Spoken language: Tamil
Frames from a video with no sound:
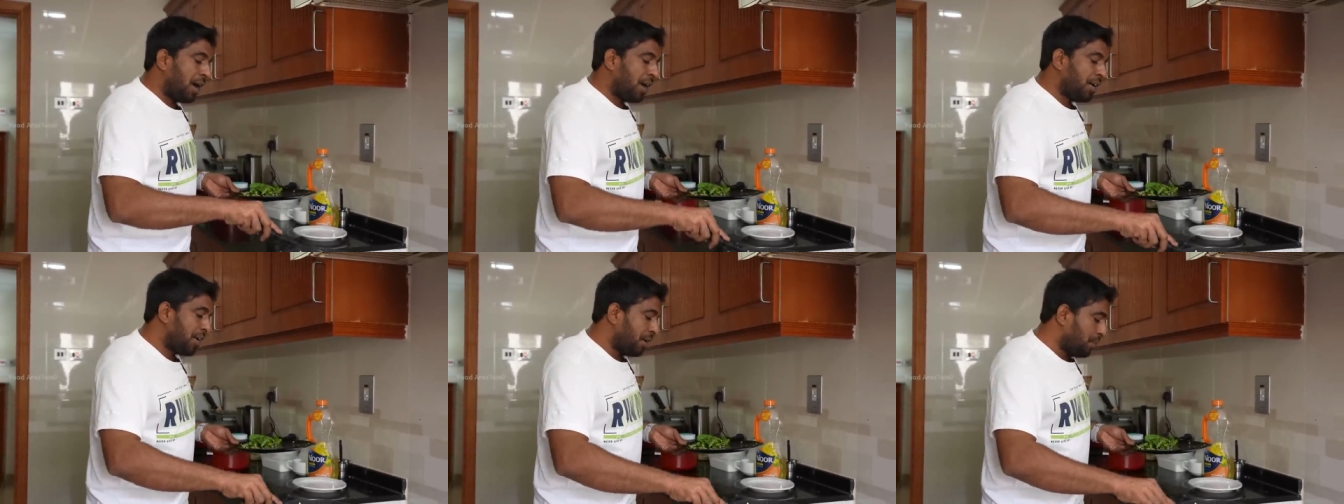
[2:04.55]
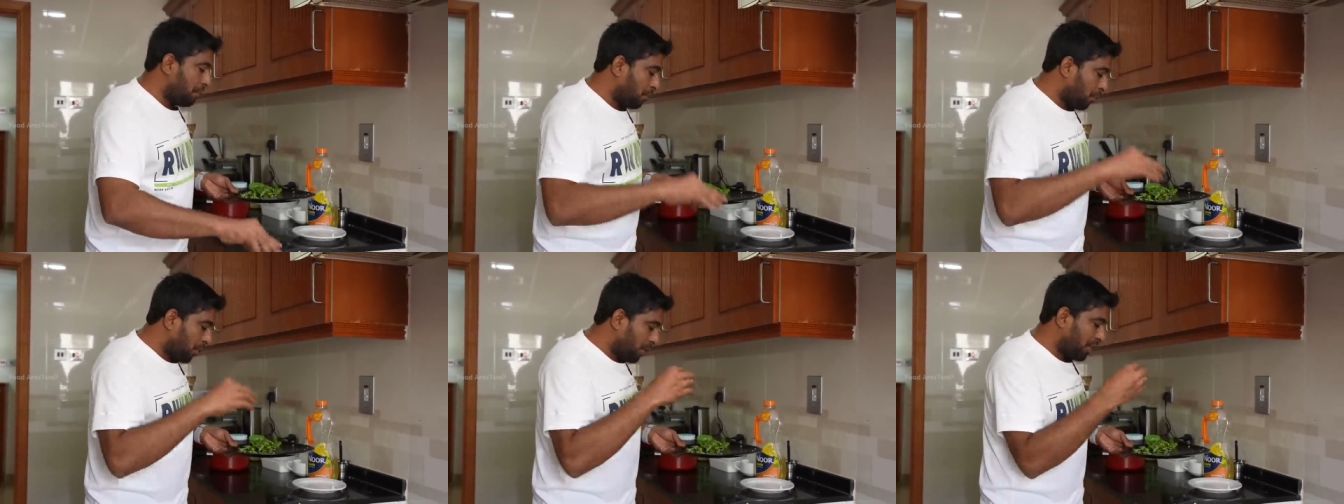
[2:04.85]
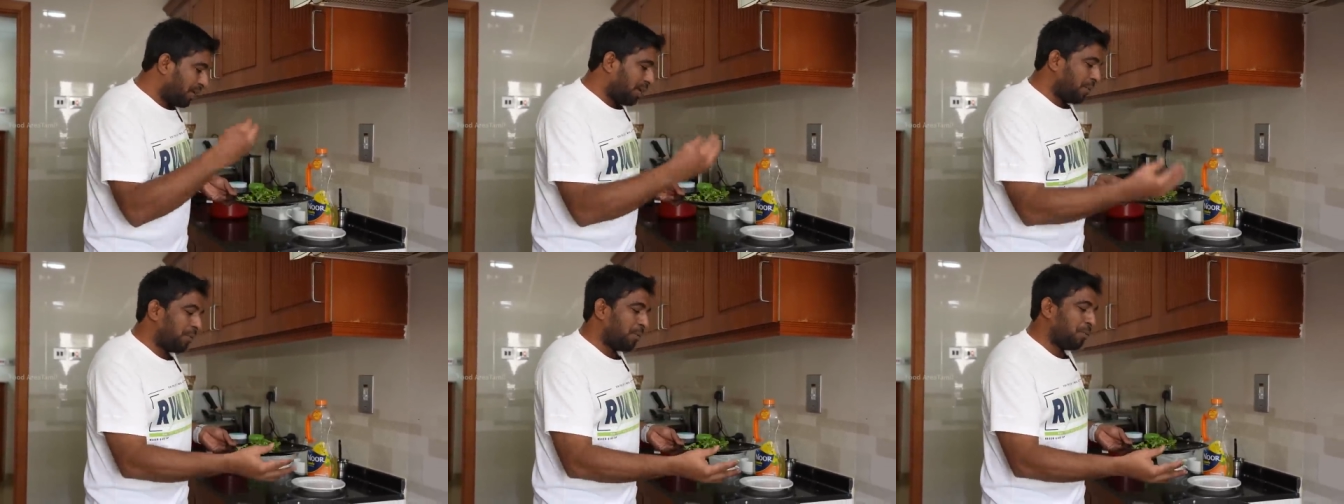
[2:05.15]
ஆனியன்
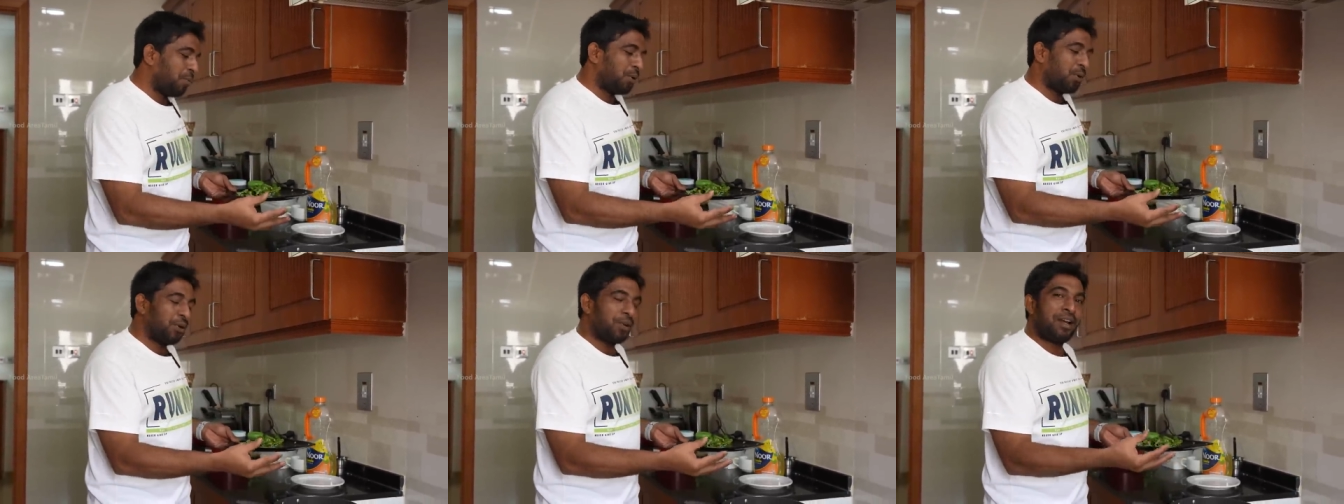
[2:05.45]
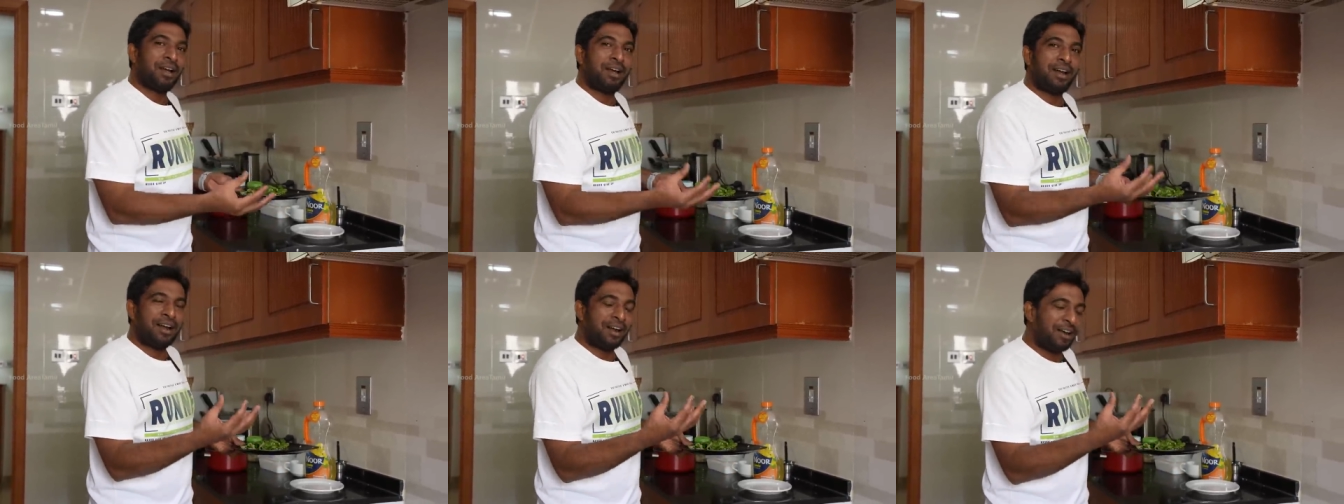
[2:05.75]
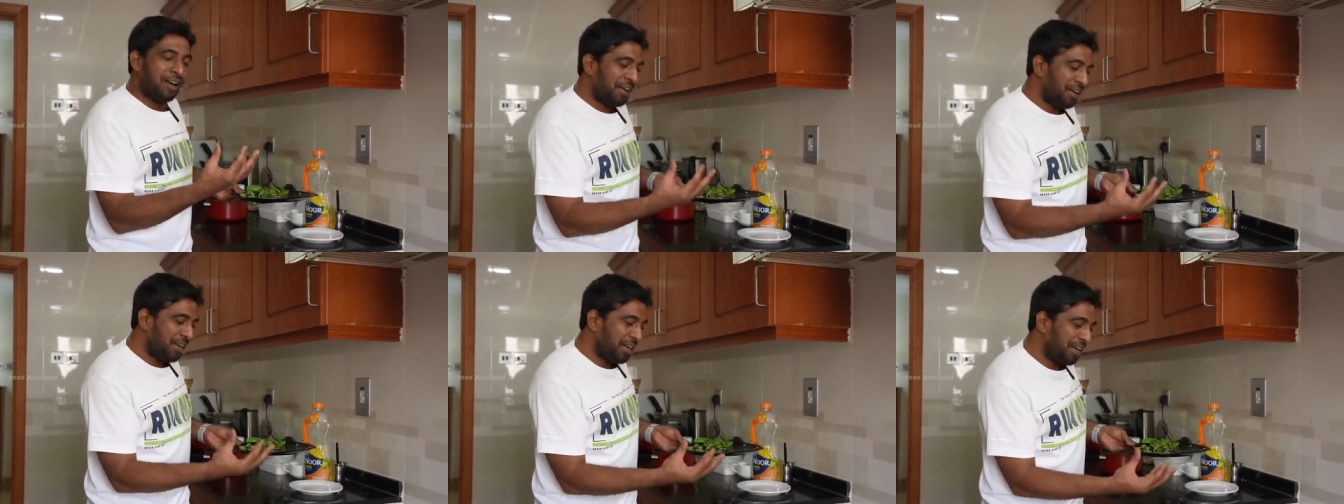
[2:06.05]
போட்டதுக்கப்புறம் போட்டோம்னா
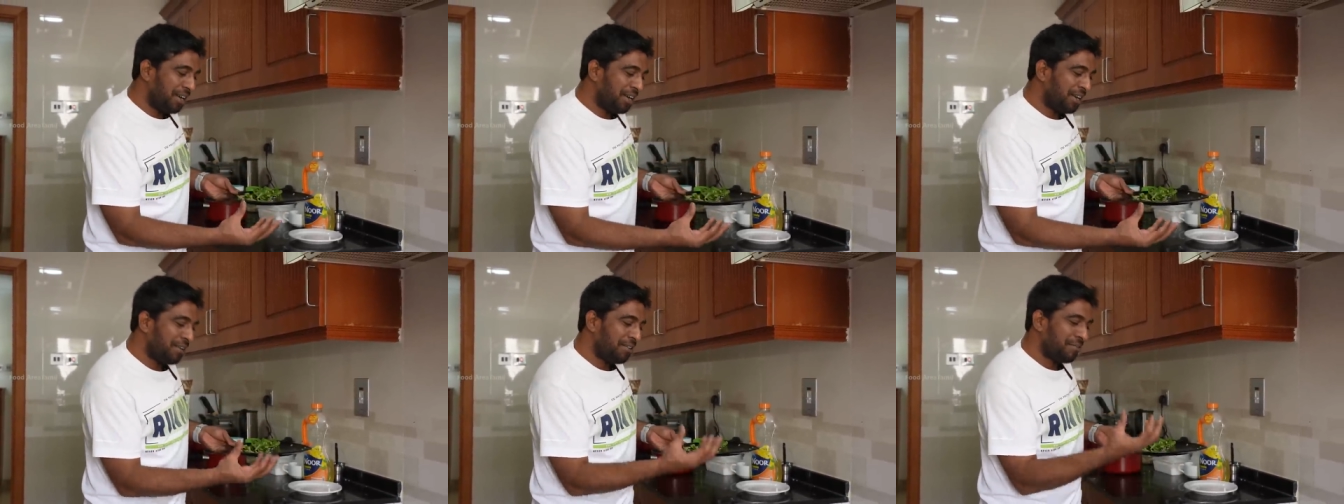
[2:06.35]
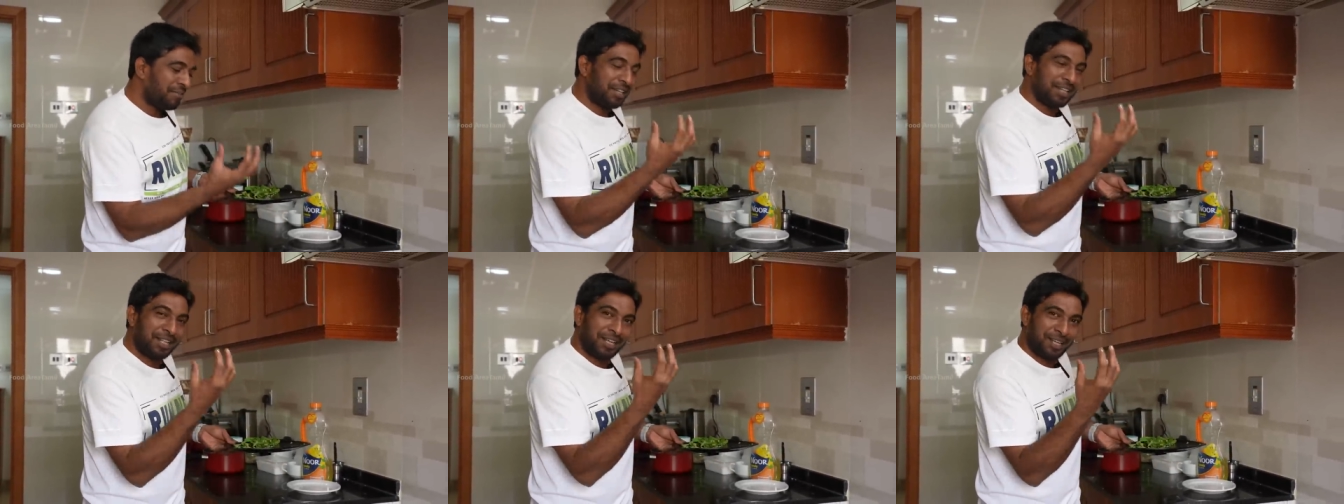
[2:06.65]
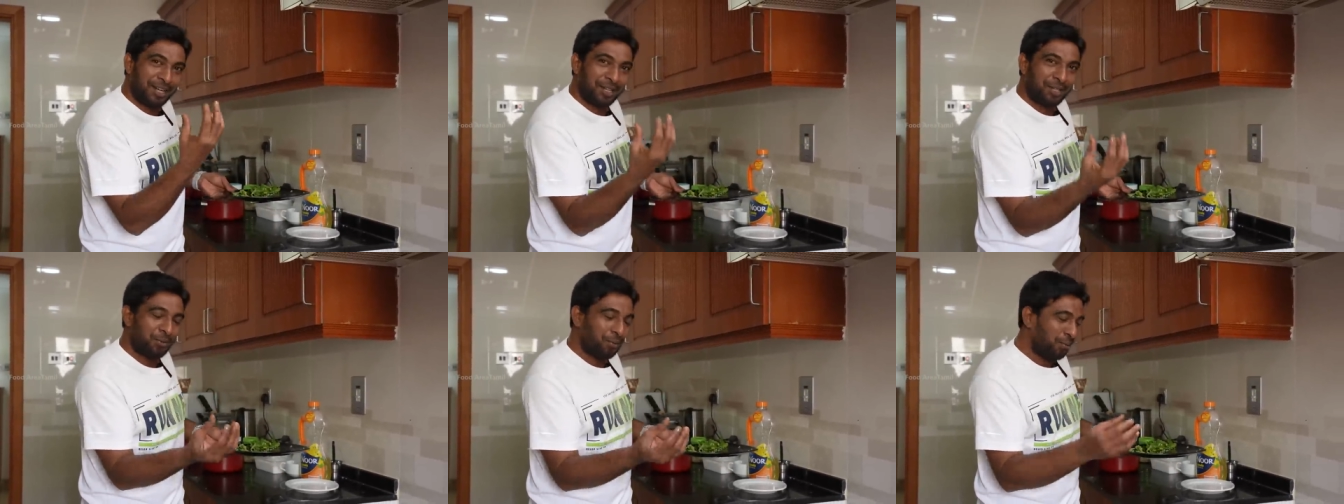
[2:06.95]
ஆனியன்
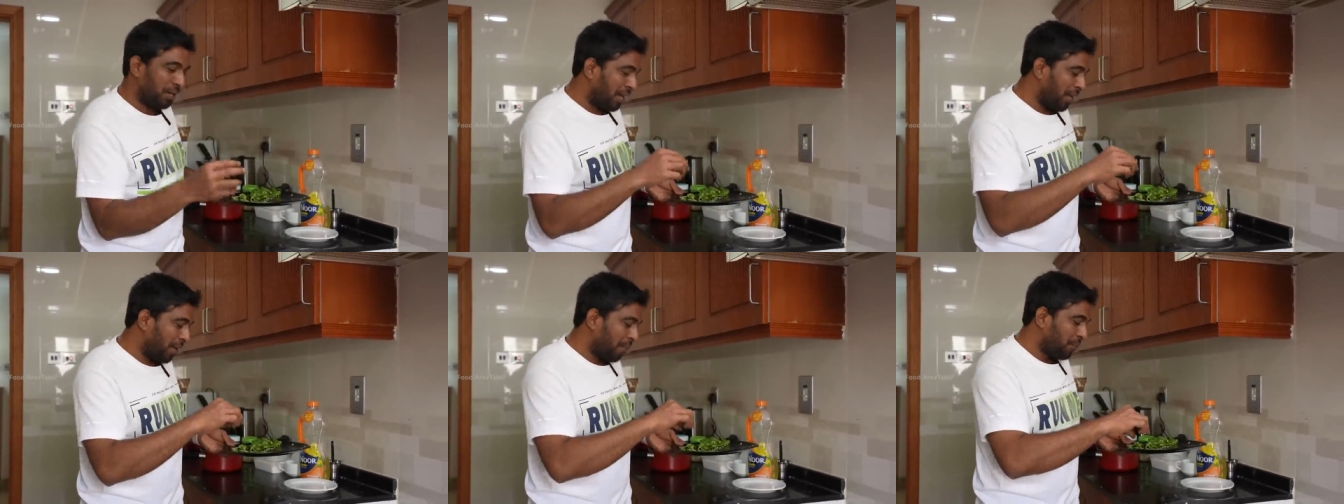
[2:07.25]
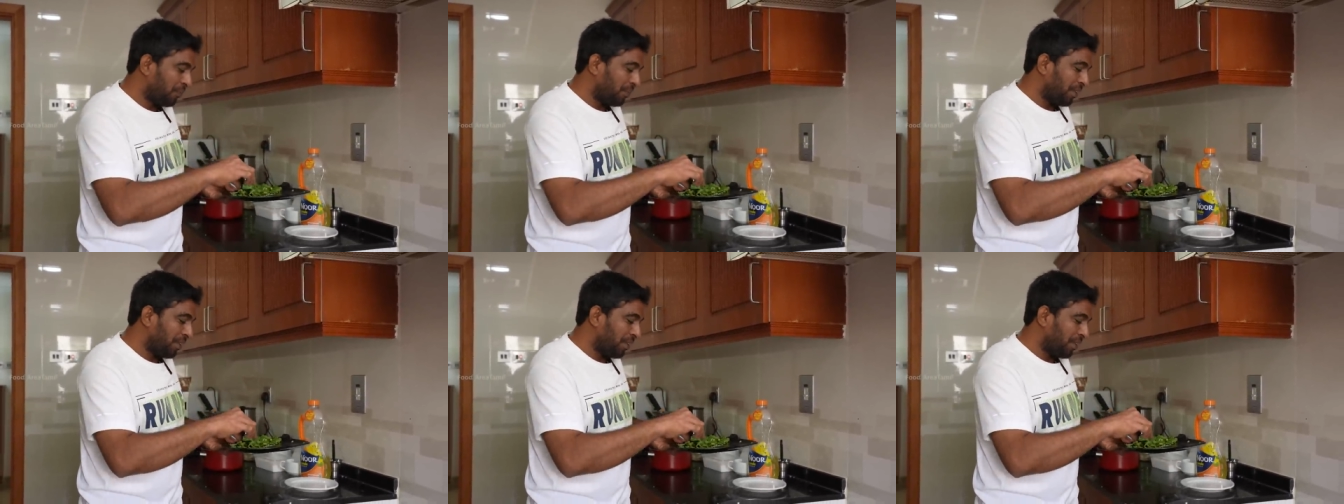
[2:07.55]
வதங்கிறதுக்குள்ளே